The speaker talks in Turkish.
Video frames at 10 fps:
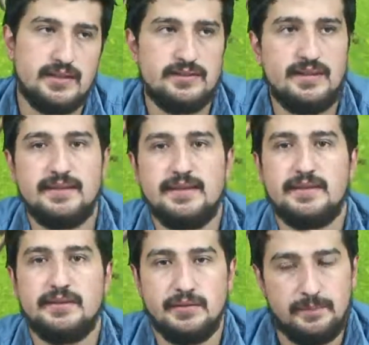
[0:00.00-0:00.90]
Zaten
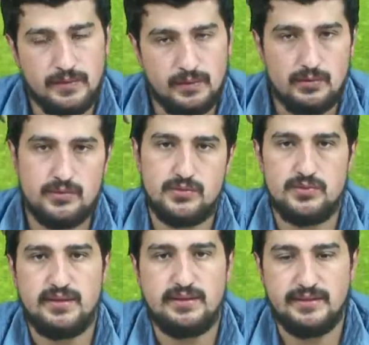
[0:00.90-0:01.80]
yetenekleri üst
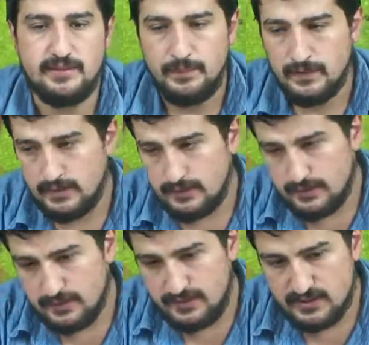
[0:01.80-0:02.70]
düzeyde. Yani
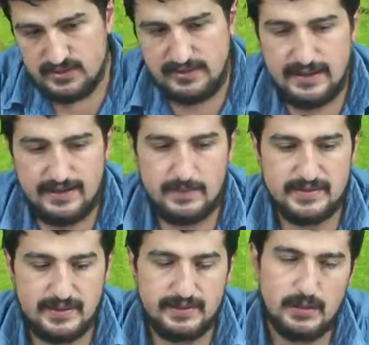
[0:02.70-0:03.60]
e, yaşı
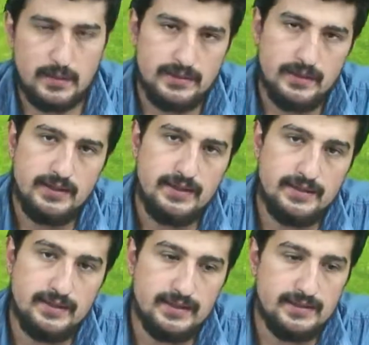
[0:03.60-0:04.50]
ilerlemesine rağmen
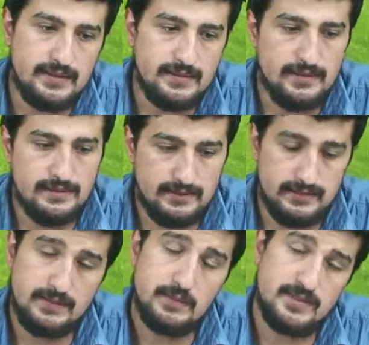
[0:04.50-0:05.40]
yetenekleri
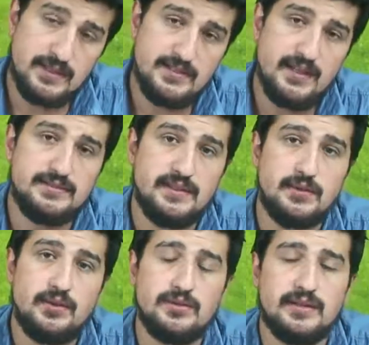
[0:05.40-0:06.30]
ne biz geçen sene
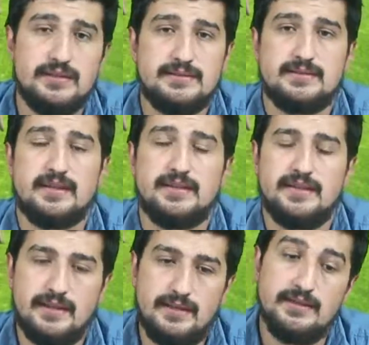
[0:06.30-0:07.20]
gördük Galatasaray'da
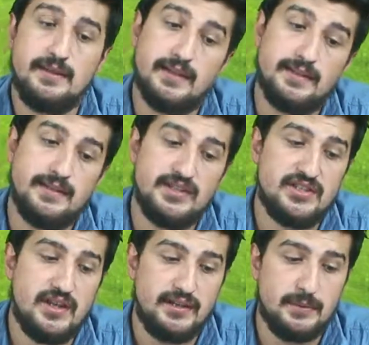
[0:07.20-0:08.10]
ne, ne kadar iyi
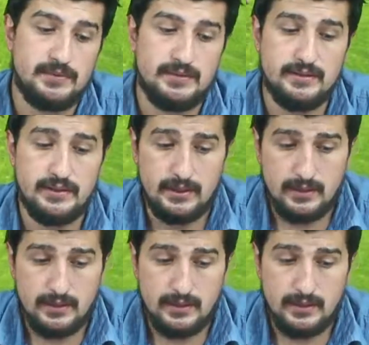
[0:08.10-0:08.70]
işler yaptığını.